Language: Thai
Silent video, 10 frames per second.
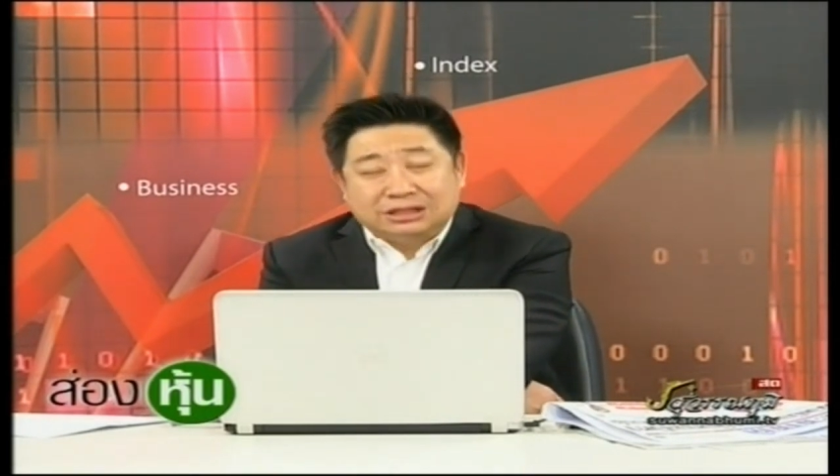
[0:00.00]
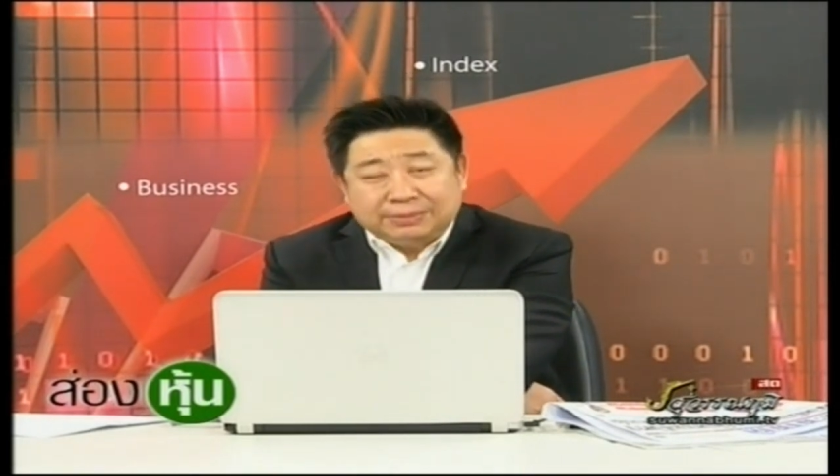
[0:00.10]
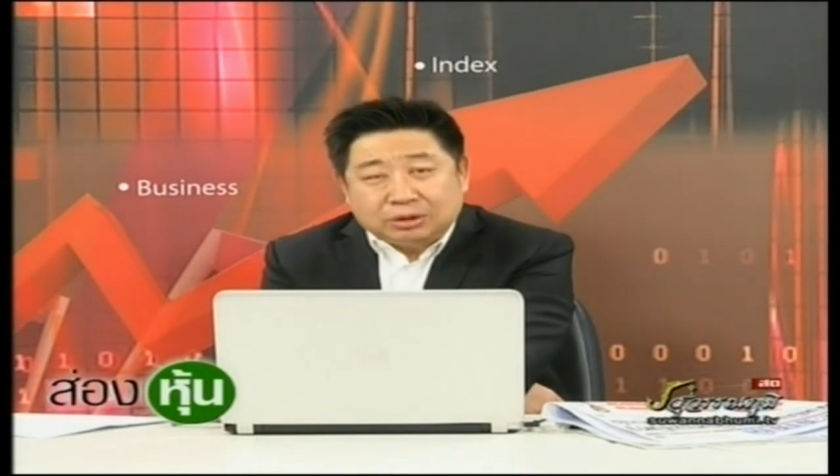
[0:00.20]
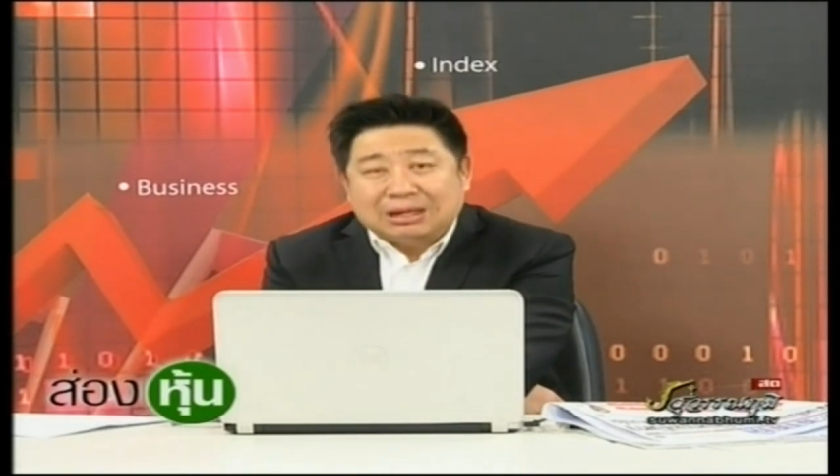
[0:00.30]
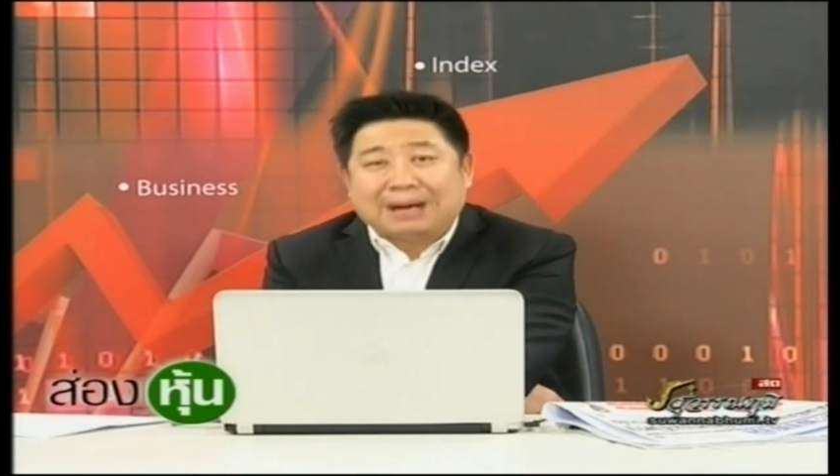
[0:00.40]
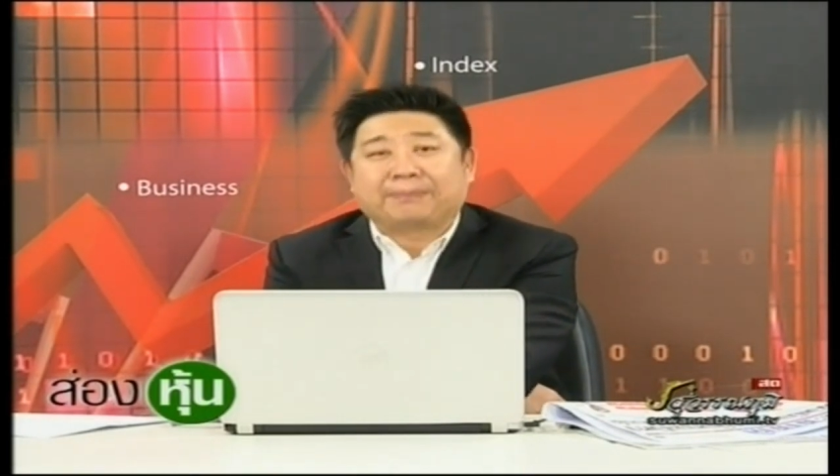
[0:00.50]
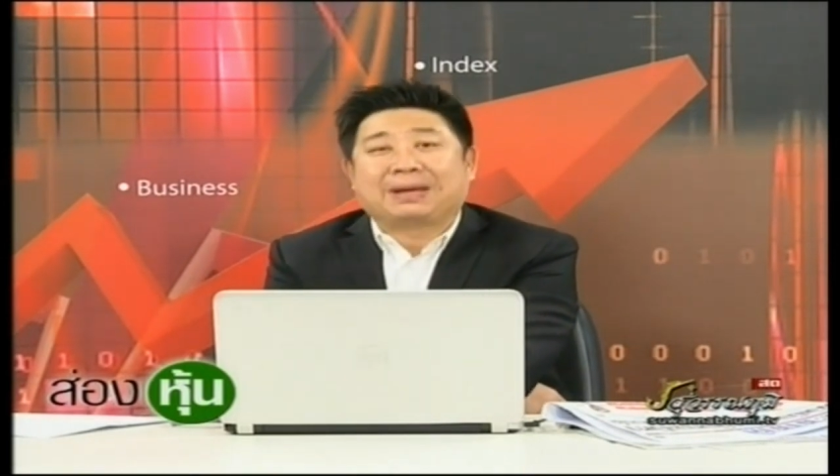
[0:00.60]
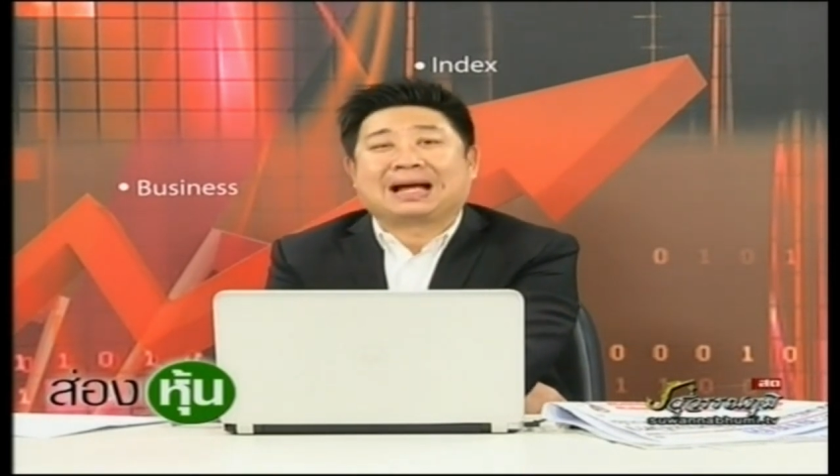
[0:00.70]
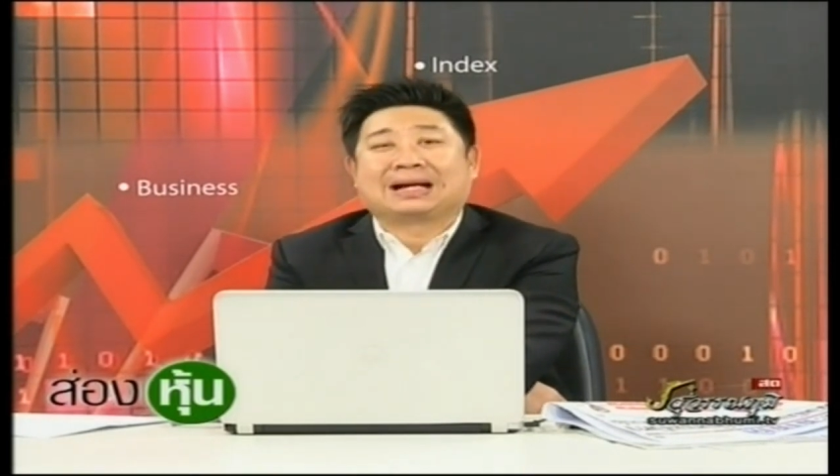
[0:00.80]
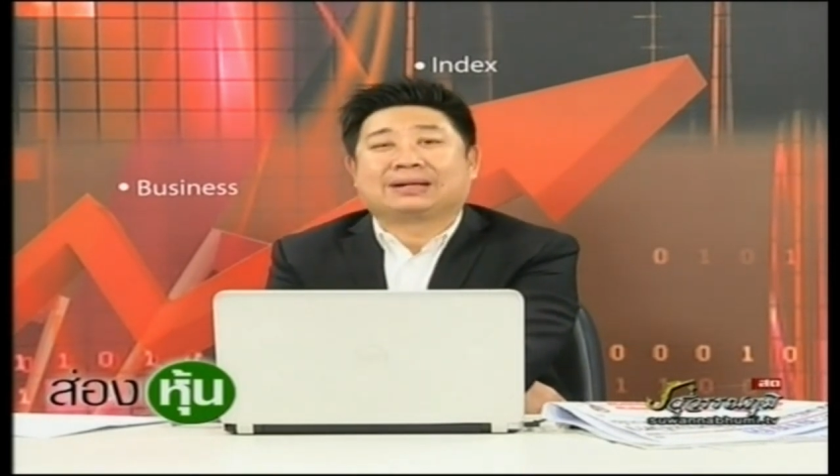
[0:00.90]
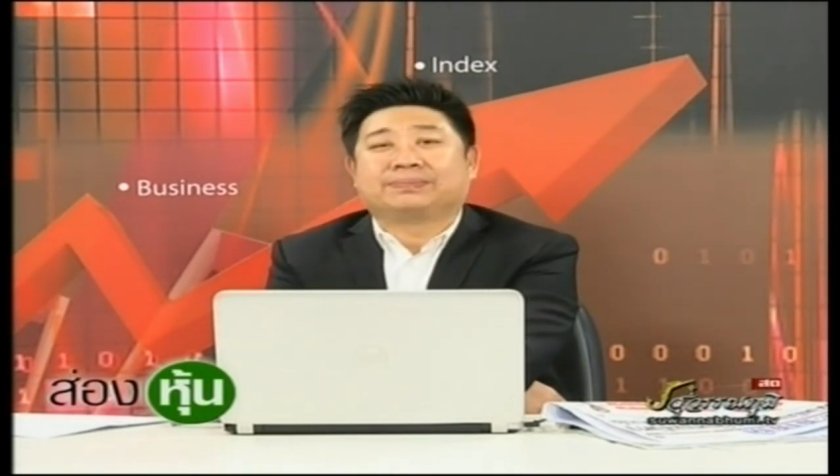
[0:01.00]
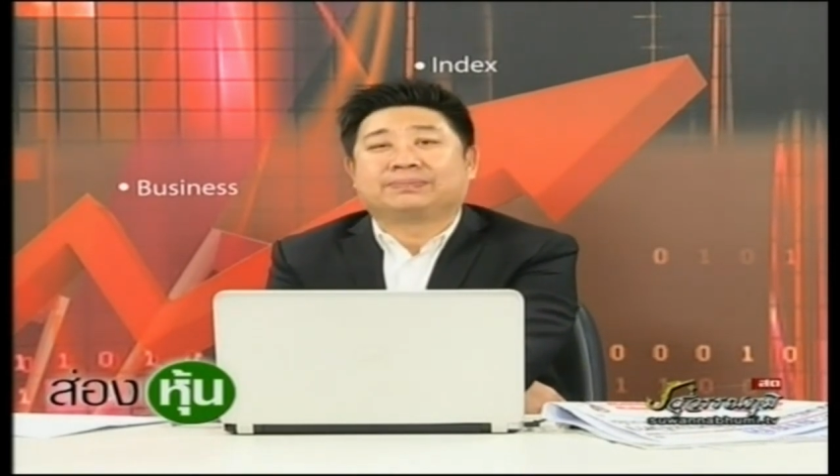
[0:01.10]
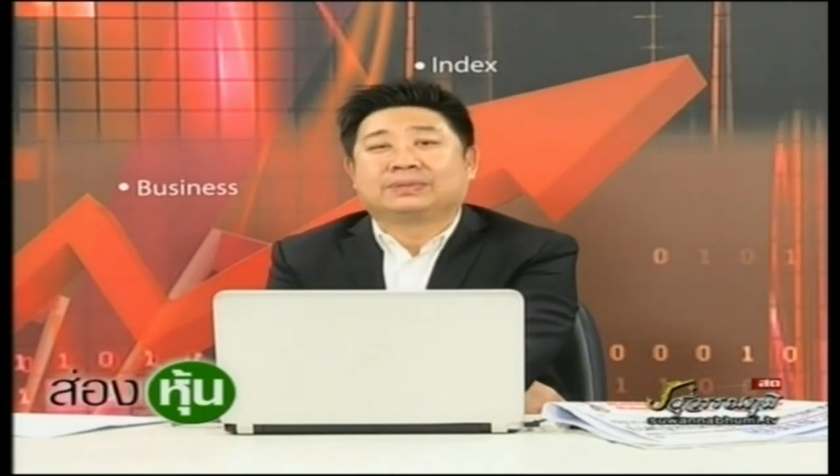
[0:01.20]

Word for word: ซื้อมันต้องกลับมาครับ